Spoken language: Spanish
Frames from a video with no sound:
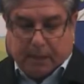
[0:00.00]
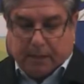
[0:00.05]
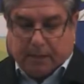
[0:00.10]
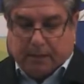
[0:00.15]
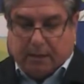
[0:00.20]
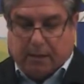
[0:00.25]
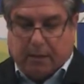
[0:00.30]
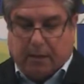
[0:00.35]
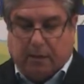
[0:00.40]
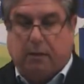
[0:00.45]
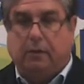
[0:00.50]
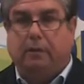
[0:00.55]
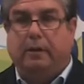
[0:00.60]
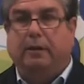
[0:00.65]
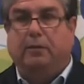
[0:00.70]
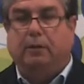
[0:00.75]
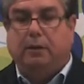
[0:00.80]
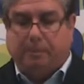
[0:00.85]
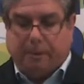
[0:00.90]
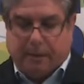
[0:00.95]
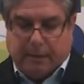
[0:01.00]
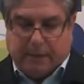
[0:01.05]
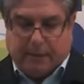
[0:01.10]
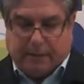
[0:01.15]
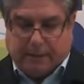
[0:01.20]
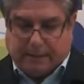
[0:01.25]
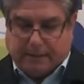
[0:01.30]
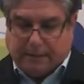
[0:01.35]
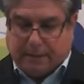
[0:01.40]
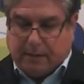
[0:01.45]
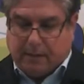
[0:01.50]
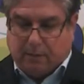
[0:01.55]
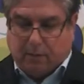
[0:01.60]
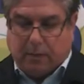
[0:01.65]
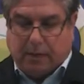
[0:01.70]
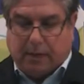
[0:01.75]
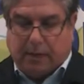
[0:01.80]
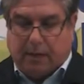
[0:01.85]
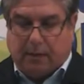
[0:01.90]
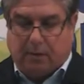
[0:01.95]
Desde Ciudadano Independiente de San
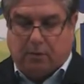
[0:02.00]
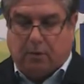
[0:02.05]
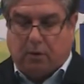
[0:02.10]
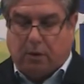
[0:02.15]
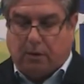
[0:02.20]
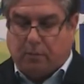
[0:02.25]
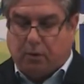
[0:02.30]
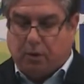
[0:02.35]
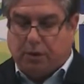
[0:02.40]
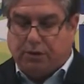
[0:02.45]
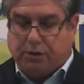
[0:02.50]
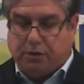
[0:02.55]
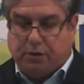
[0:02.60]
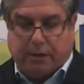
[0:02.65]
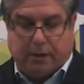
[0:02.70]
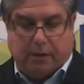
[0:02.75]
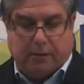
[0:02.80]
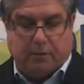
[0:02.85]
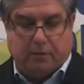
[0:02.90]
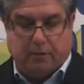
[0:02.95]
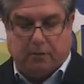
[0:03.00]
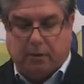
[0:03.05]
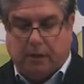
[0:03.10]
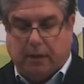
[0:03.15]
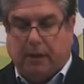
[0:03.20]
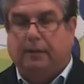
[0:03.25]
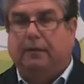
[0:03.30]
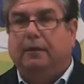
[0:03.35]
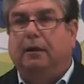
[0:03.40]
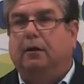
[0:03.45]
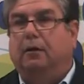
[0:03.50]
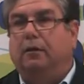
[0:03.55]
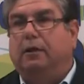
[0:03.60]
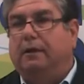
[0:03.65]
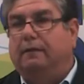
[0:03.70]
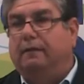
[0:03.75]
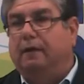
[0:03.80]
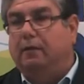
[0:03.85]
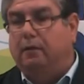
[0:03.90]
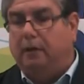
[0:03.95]
Lucas nos hemos hecho eco de los
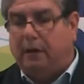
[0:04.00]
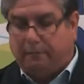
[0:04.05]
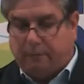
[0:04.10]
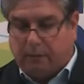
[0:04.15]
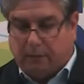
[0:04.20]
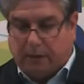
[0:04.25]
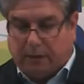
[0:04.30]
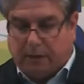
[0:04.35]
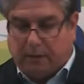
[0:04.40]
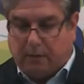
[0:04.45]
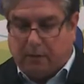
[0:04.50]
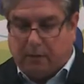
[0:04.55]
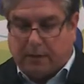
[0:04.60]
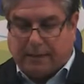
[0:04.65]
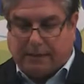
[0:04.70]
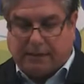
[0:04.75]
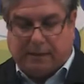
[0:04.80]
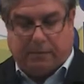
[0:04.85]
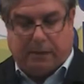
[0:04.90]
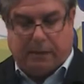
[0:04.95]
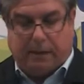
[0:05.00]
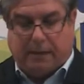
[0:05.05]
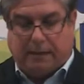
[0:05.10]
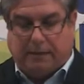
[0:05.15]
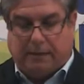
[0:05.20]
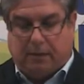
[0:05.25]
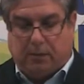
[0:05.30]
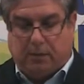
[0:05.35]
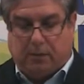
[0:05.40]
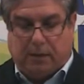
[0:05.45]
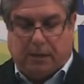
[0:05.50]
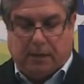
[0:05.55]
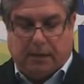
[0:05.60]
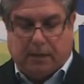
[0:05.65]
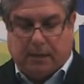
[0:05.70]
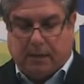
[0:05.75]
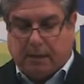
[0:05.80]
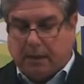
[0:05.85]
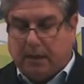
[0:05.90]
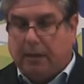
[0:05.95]
deseos de la Fundación Casa Medina
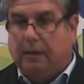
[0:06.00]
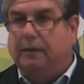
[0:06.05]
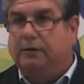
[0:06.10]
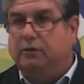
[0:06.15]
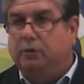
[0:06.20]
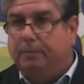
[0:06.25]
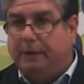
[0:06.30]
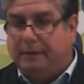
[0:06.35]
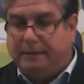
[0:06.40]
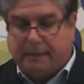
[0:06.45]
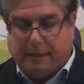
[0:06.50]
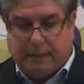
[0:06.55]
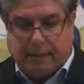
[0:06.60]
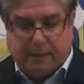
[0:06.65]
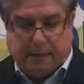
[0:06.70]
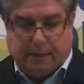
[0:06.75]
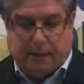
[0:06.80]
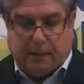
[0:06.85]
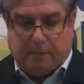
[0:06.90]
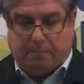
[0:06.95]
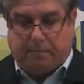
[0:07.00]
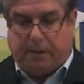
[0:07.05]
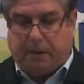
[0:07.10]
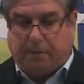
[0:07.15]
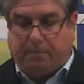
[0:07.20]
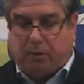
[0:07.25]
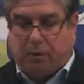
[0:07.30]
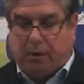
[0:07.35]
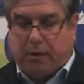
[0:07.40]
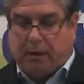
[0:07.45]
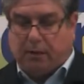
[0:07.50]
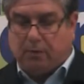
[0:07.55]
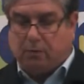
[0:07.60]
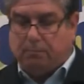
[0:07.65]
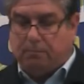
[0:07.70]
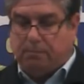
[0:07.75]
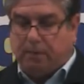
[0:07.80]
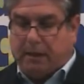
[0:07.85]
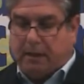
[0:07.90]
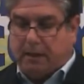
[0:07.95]
Sidonia y de su presidenta para poder
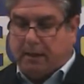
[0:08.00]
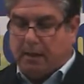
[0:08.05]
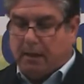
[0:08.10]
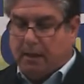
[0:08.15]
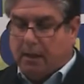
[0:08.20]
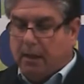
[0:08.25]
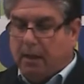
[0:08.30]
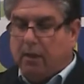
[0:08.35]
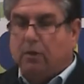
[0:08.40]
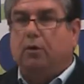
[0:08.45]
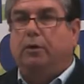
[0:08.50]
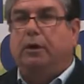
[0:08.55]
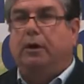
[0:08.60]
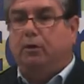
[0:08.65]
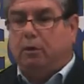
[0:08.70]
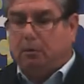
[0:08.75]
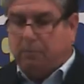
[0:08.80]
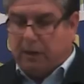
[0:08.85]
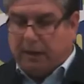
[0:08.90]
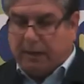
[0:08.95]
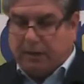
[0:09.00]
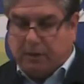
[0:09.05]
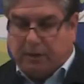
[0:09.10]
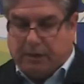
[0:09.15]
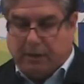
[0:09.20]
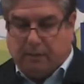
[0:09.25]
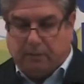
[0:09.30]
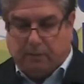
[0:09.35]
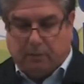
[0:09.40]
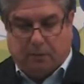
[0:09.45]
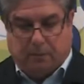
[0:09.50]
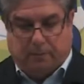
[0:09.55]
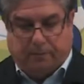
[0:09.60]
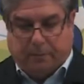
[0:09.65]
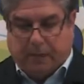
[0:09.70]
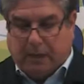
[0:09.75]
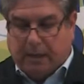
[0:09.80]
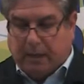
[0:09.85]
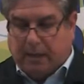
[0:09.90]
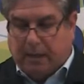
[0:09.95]
cumplir con el noble objetivo
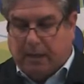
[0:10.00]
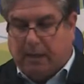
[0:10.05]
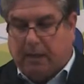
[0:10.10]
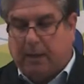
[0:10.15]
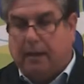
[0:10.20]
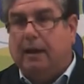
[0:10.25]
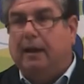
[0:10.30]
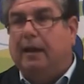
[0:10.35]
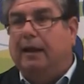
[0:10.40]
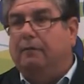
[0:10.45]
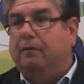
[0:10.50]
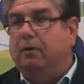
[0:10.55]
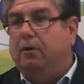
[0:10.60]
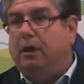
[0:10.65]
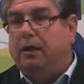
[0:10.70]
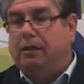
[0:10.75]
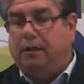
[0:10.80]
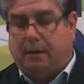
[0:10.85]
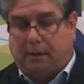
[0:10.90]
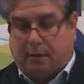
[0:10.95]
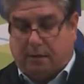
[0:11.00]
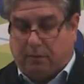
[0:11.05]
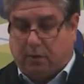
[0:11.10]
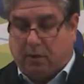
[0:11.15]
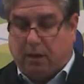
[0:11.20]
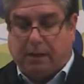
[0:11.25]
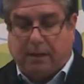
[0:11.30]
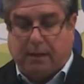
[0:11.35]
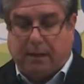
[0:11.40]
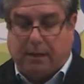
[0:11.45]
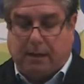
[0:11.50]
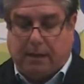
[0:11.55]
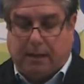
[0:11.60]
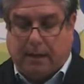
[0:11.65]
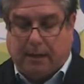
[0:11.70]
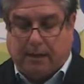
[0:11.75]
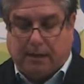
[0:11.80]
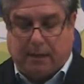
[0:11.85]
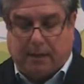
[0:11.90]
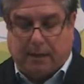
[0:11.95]
eh, que la vio nacer, que vio nacer a
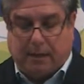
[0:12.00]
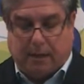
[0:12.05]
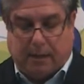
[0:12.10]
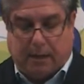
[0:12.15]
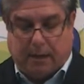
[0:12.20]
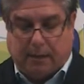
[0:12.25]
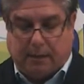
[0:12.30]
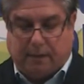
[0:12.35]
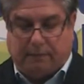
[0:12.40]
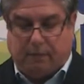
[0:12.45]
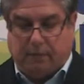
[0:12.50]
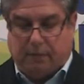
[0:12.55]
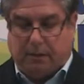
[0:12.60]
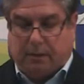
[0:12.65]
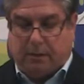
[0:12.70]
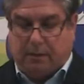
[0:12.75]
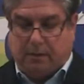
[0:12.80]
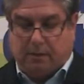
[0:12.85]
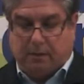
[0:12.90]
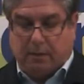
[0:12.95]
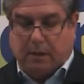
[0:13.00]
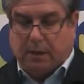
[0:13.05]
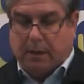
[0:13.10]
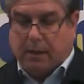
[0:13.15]
esta, fundación.